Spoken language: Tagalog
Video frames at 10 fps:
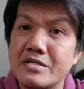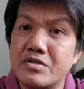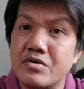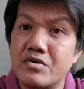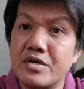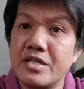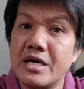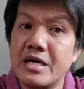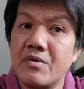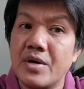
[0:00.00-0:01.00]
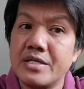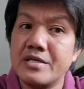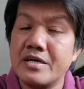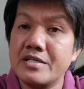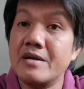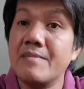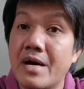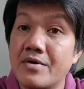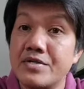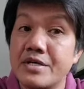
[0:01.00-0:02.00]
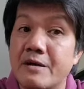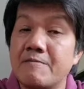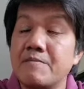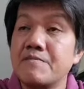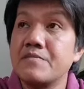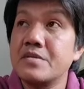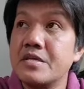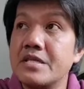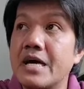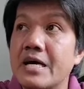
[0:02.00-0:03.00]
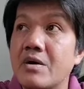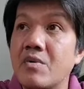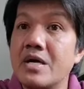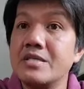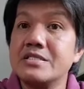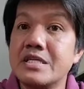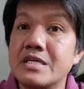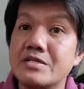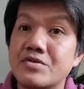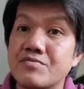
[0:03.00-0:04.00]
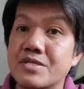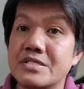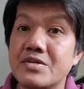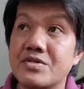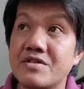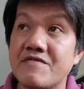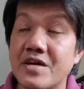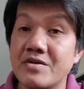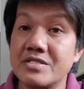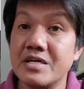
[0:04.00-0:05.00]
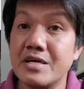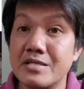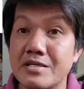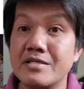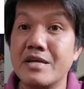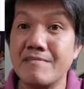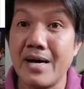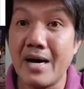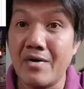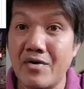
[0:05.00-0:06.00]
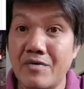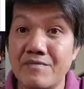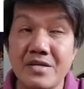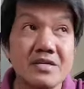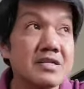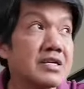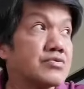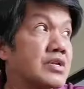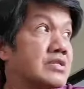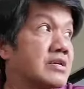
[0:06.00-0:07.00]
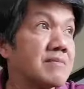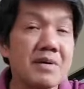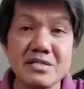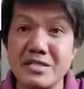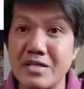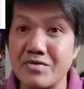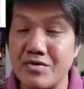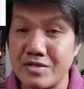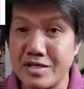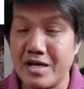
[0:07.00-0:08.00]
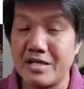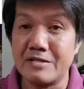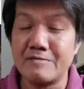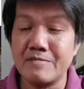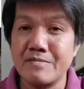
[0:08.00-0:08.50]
dito, ginagawa niya ang trabaho niya. Ginagawa ni Senator Riza Ontiveros ang kanyang trabaho. Hindi katulad ng ibang senador dyan